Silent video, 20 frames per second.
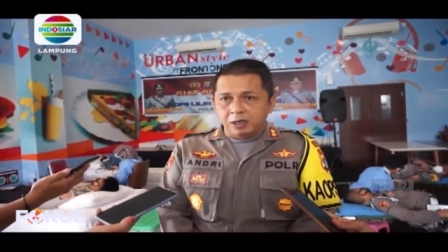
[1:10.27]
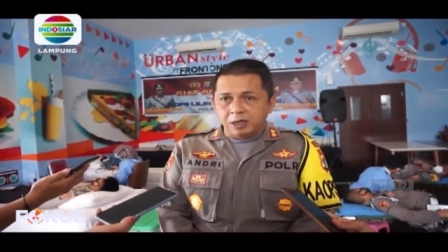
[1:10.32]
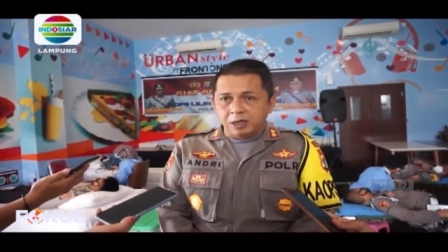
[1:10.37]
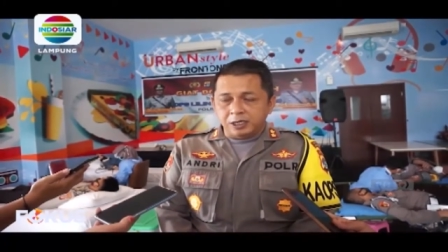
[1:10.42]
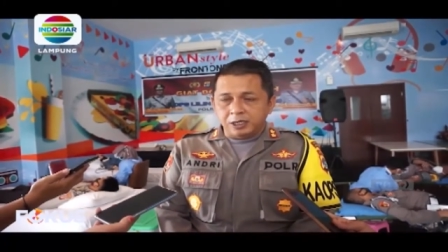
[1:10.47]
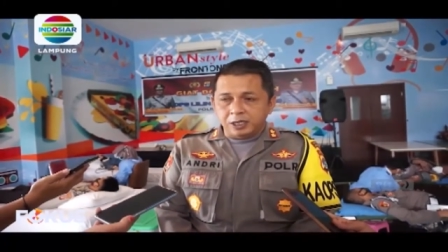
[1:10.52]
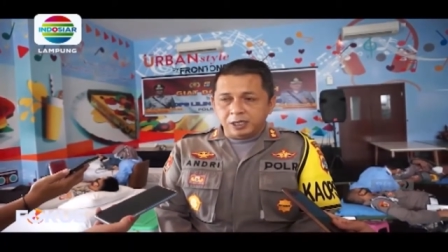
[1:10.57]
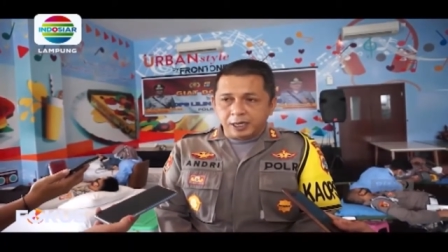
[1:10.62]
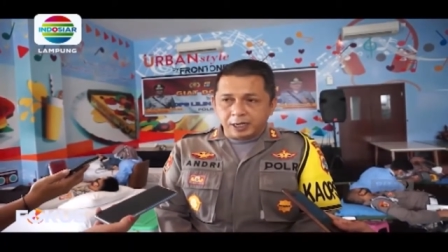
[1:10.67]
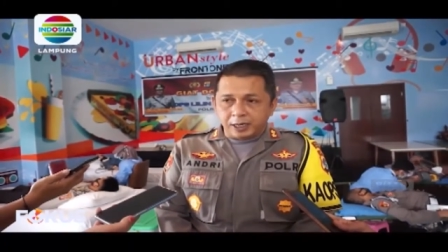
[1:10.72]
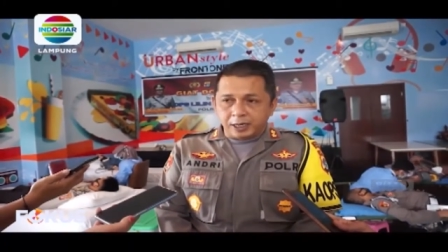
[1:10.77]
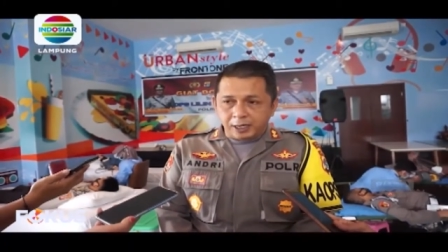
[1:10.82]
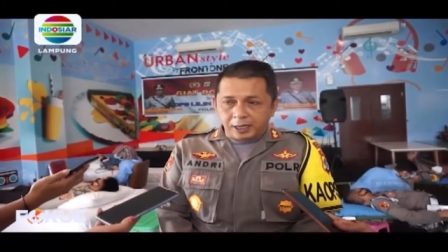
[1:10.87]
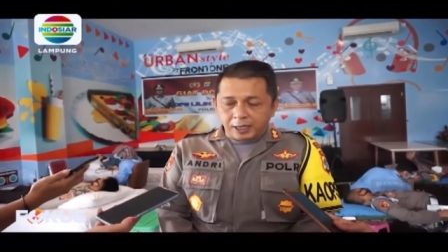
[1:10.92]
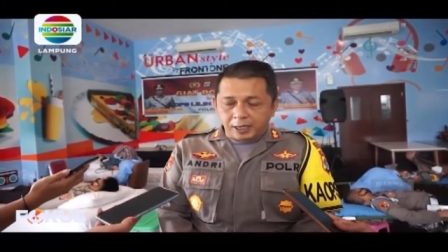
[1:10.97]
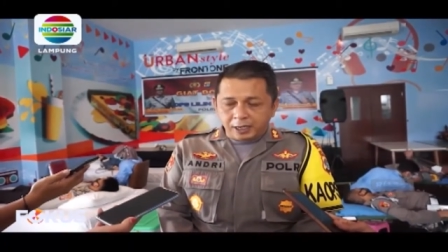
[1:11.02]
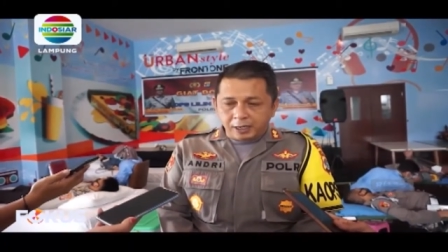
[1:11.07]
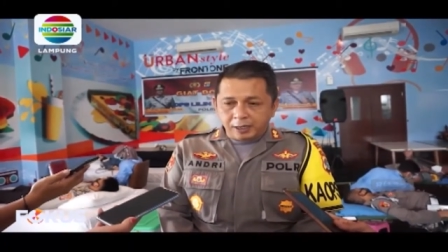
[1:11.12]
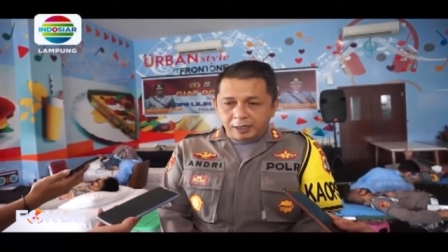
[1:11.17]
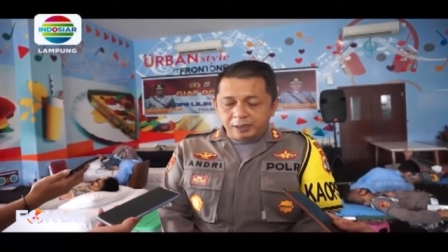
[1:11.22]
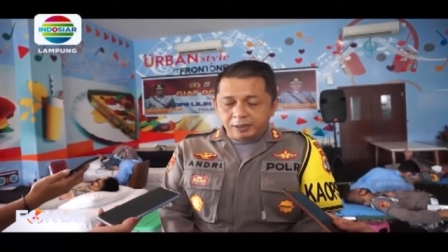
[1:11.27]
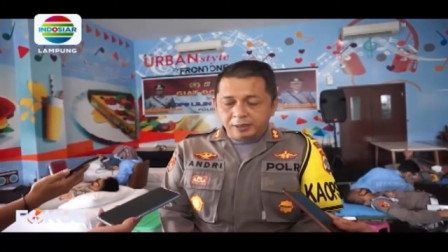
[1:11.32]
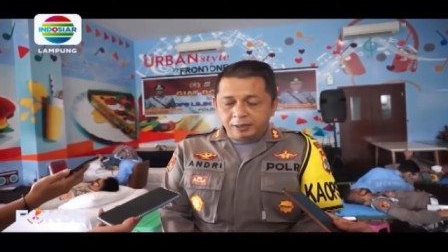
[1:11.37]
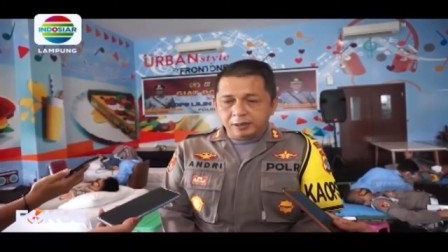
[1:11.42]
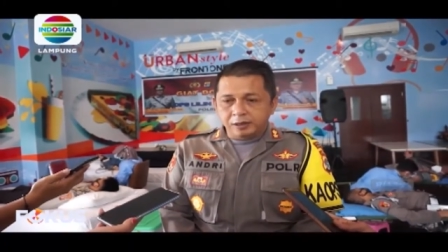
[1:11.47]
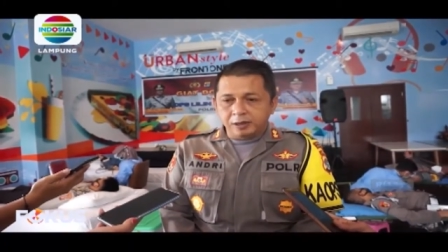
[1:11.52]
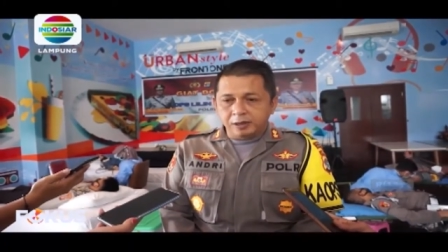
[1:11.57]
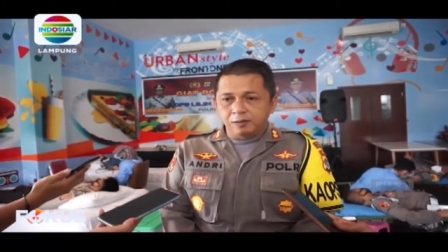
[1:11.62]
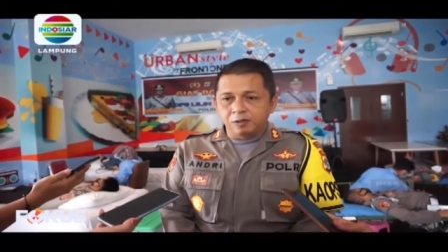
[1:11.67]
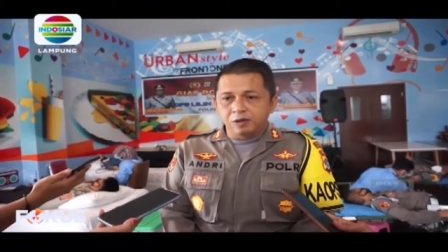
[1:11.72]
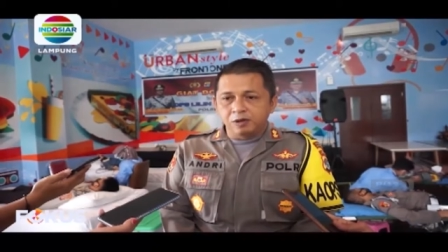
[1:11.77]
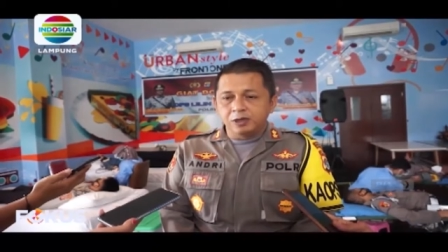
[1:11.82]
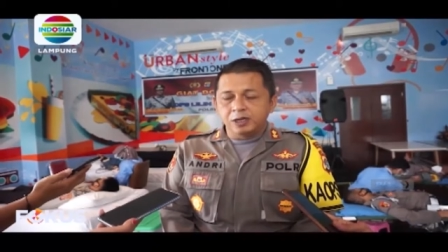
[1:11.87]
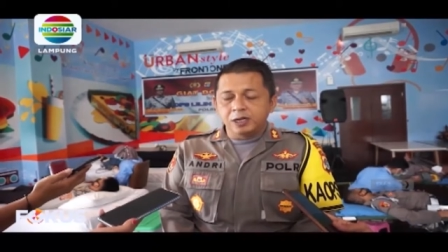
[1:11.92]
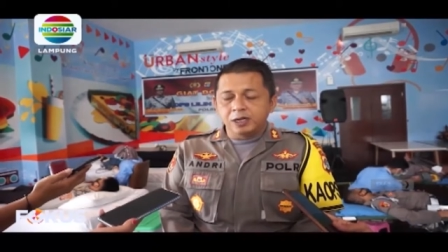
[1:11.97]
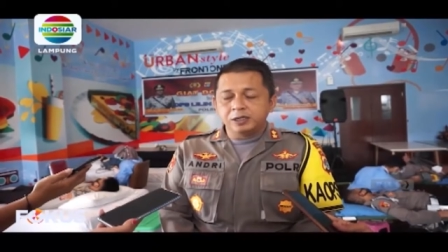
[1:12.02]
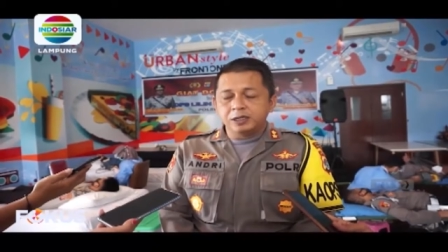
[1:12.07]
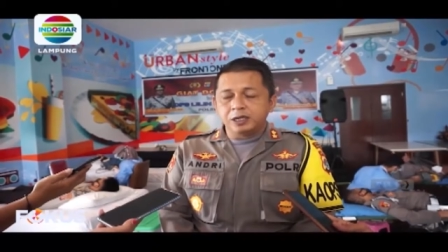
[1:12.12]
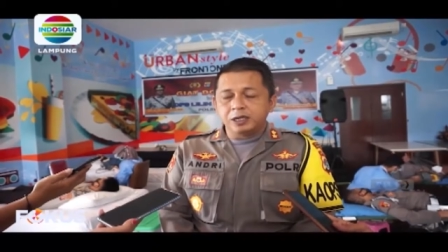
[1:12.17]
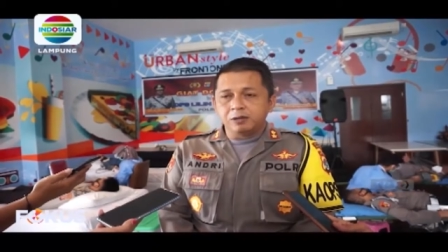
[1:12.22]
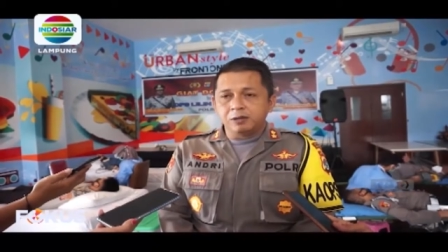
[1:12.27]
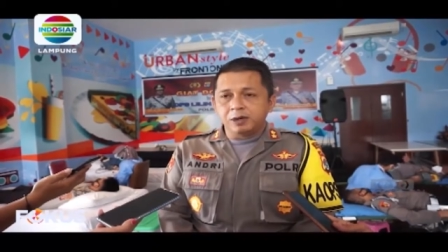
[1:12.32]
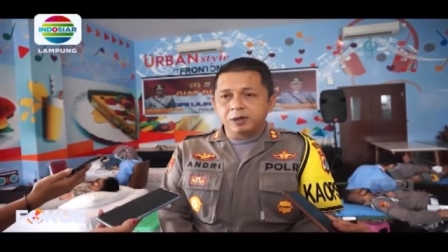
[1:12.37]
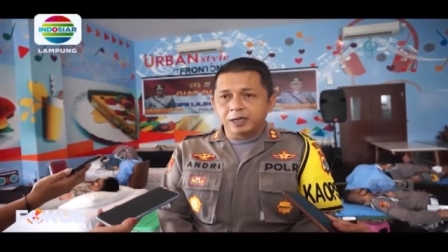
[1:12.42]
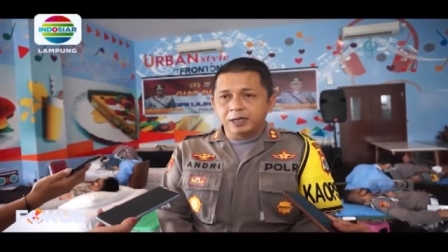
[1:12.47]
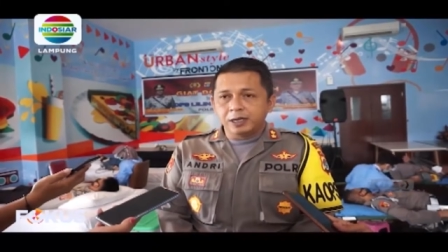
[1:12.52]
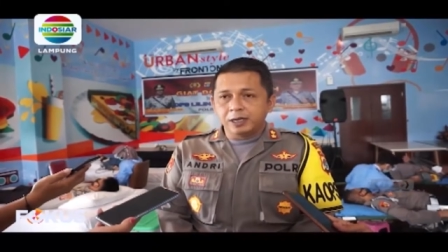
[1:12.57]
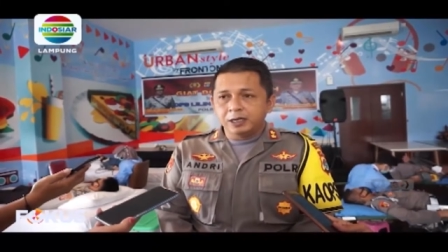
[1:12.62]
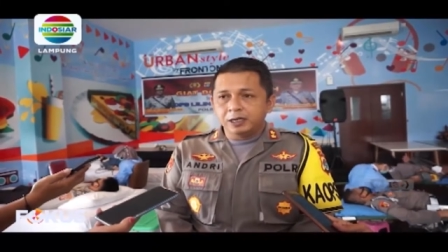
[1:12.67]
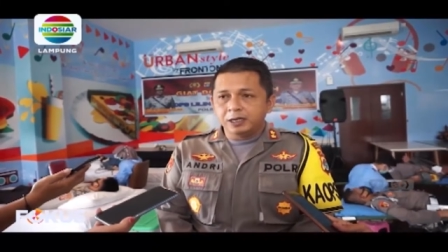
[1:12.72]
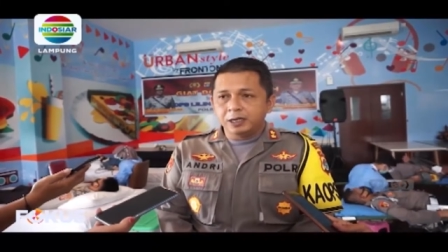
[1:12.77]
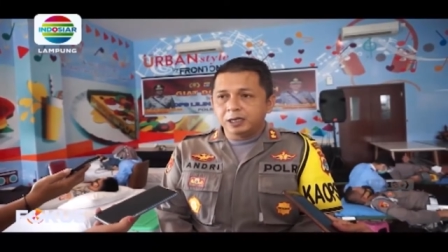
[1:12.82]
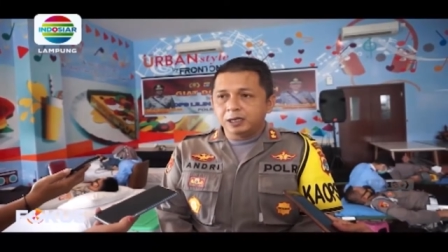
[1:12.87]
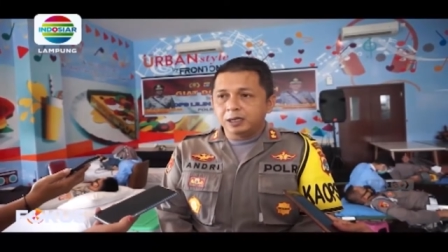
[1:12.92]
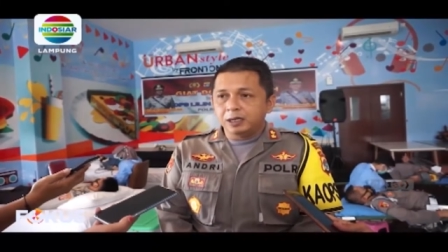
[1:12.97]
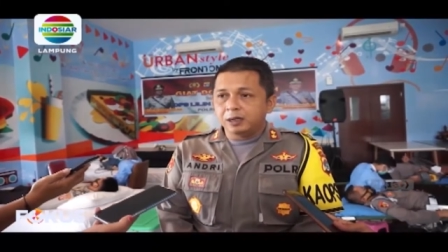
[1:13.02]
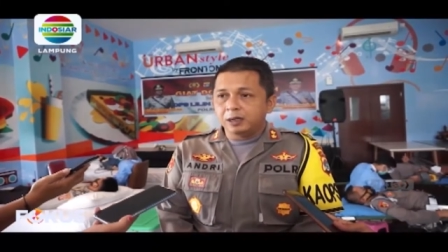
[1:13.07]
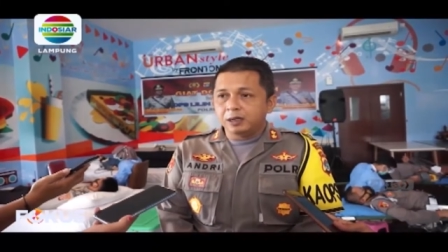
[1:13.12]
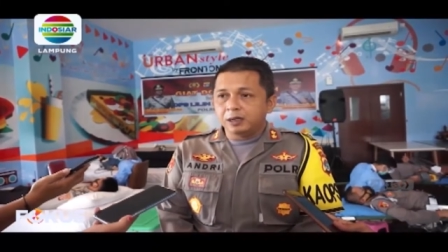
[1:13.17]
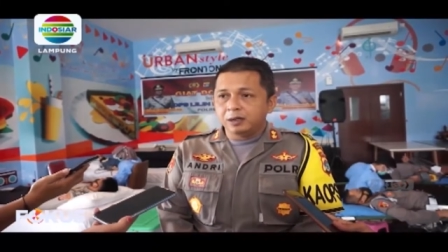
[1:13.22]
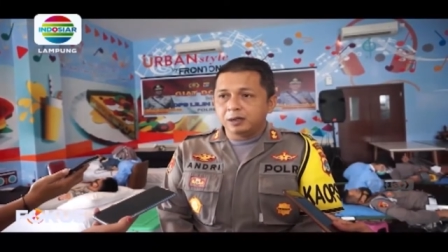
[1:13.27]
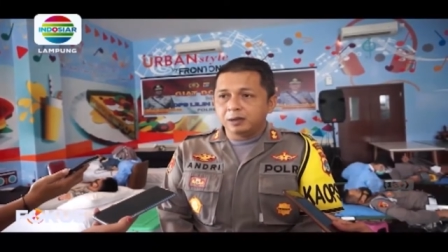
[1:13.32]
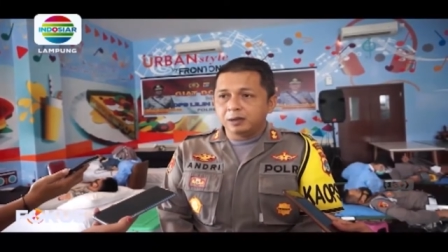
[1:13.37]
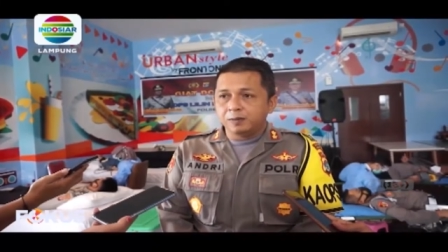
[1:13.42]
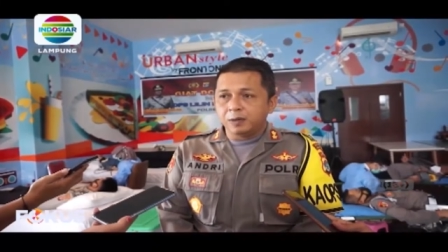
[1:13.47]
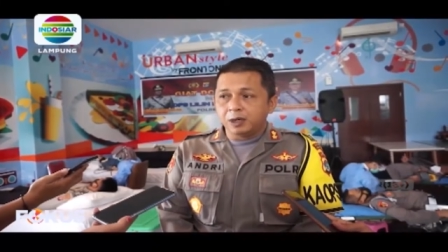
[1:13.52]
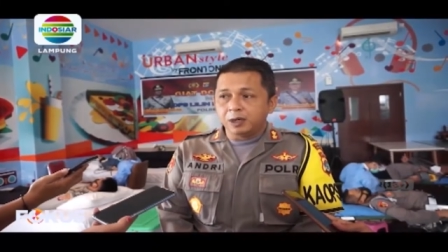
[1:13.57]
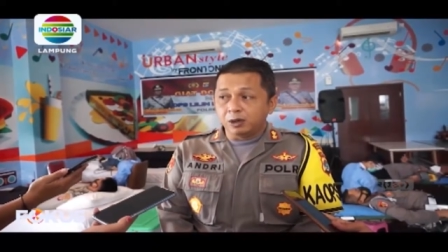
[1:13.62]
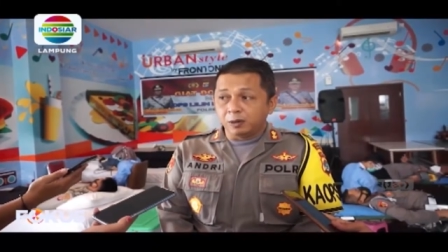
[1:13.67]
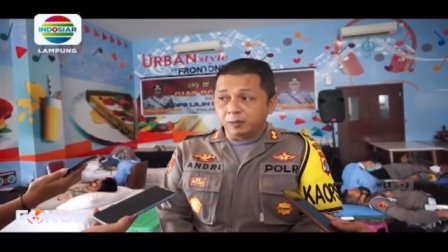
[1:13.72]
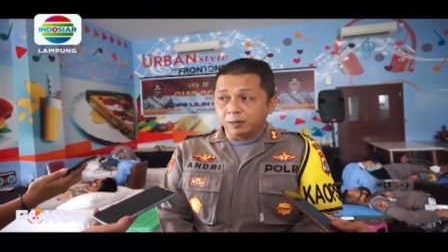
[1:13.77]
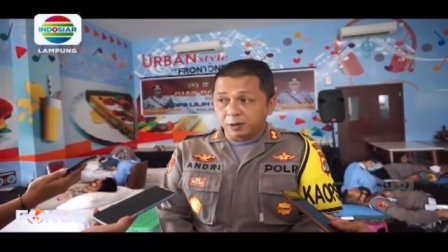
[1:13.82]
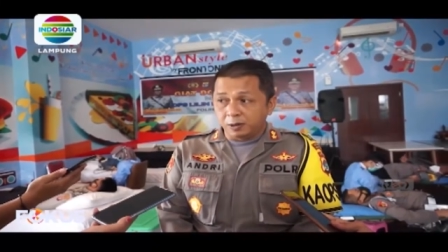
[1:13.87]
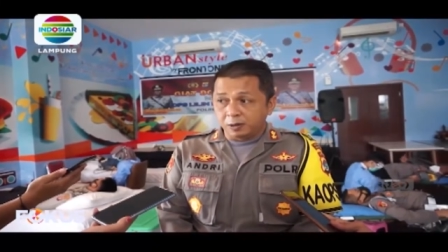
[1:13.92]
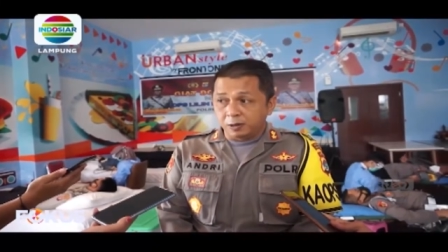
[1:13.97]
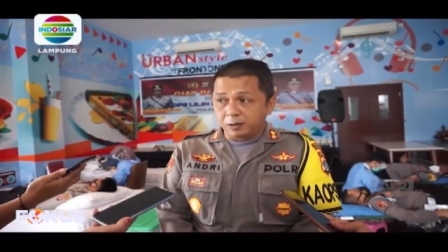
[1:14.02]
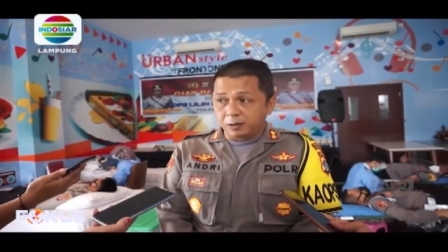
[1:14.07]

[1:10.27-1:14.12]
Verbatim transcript: rest area, kemudian satu lagi di pendopo.